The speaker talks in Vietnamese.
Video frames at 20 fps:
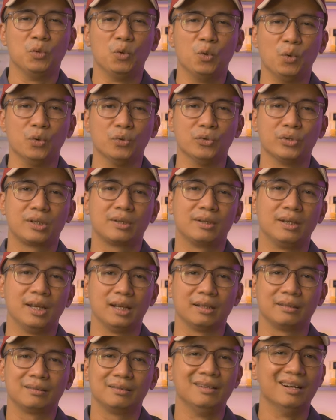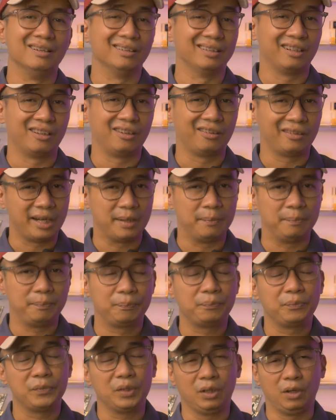mùi rất là thường là đậm,
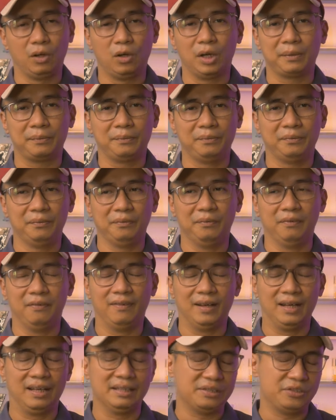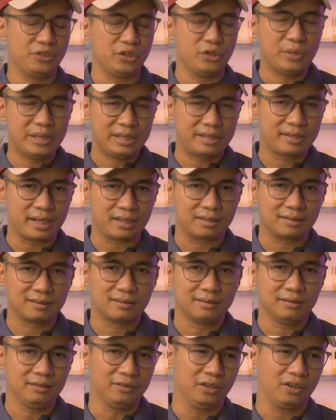ngọt và unisex
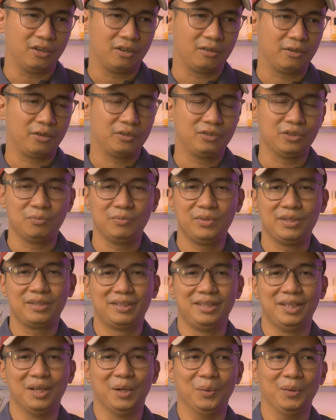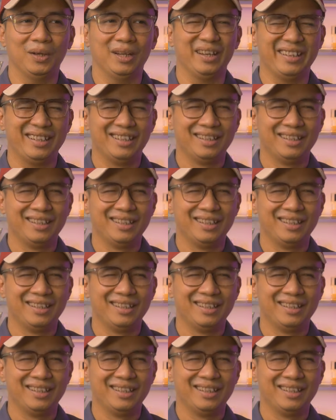đó nó giống như kiểu là